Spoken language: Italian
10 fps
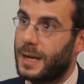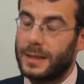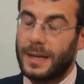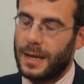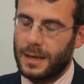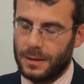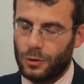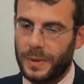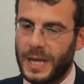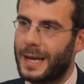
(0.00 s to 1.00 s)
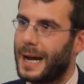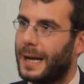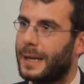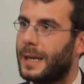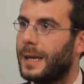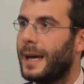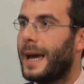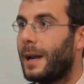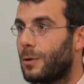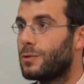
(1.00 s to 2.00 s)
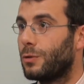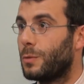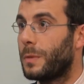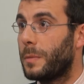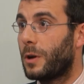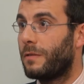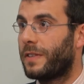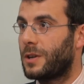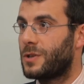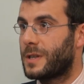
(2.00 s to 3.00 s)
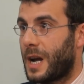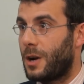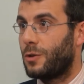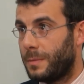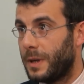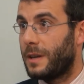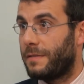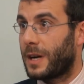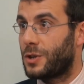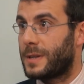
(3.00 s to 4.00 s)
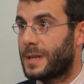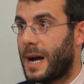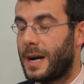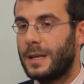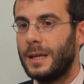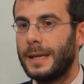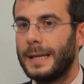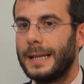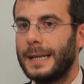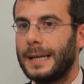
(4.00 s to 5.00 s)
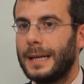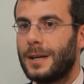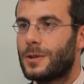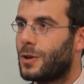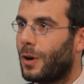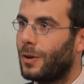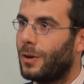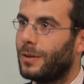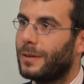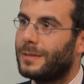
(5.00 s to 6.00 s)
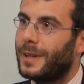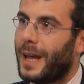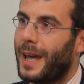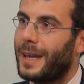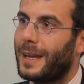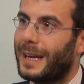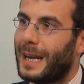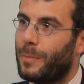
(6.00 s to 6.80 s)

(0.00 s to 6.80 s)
dei dominicani, Domenica. e lo studium biblicum francescanum, i francescani, okay. sono direi le